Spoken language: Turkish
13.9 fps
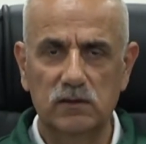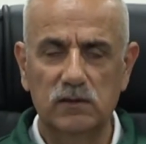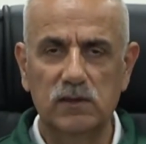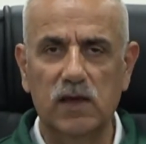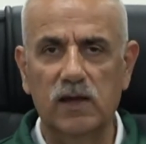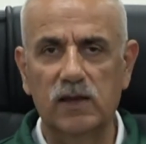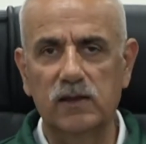
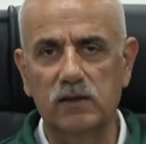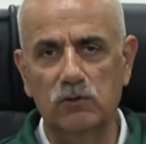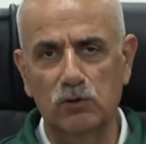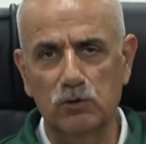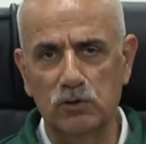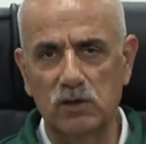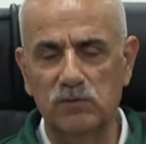Yani
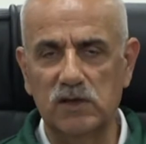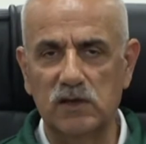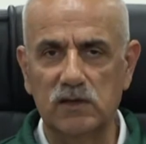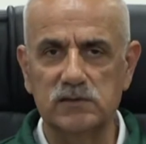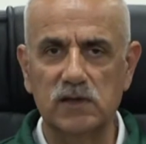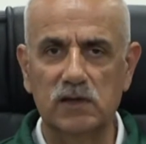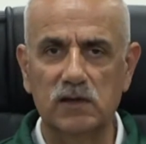onu da
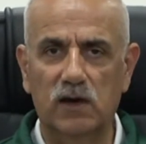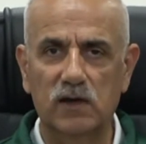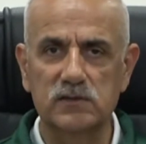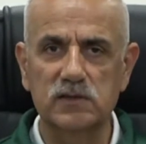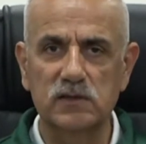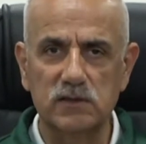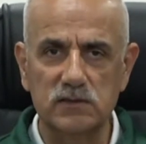birazdan
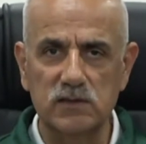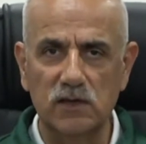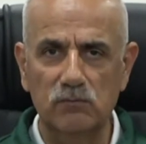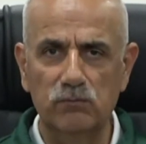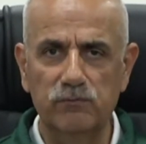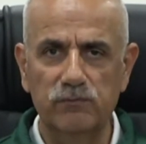arz edeceğim.